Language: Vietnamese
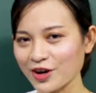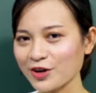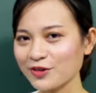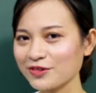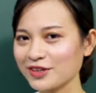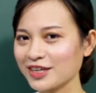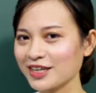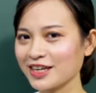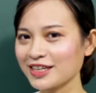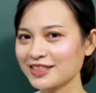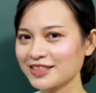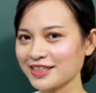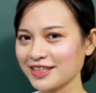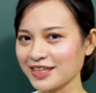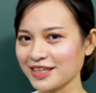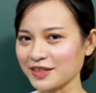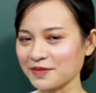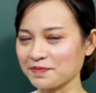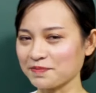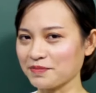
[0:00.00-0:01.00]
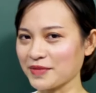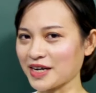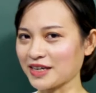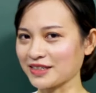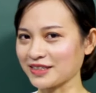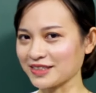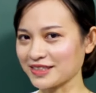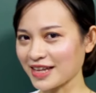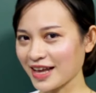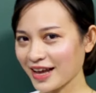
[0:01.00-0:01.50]
không? Cắt thịt
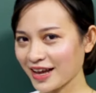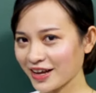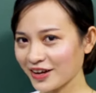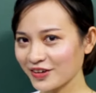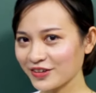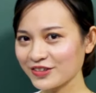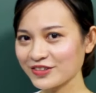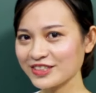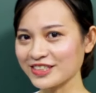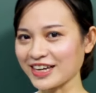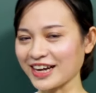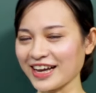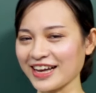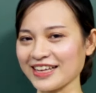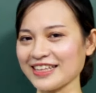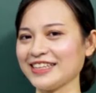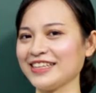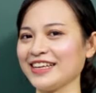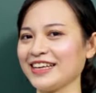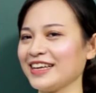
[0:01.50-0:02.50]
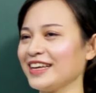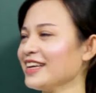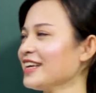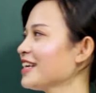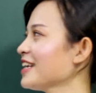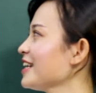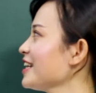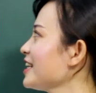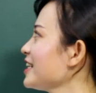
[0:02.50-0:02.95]
bằng dao chẳng hạn thế.